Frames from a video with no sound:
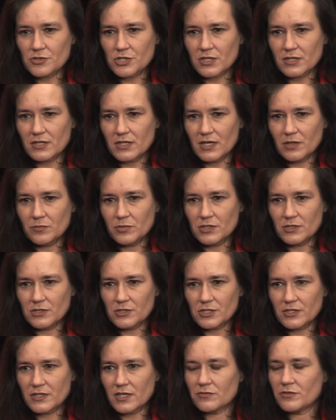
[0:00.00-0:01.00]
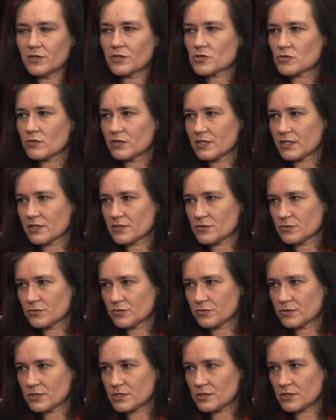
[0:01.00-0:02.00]
że ta będzie największą atrakcją
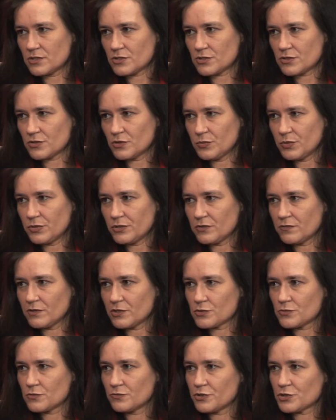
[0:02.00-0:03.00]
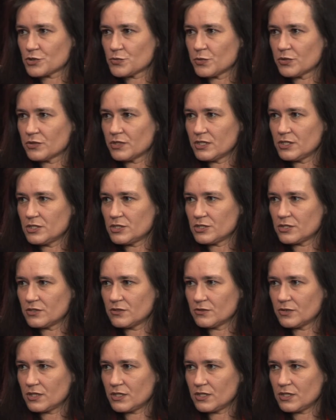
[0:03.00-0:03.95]
turystyczną, ponieważ również podejście do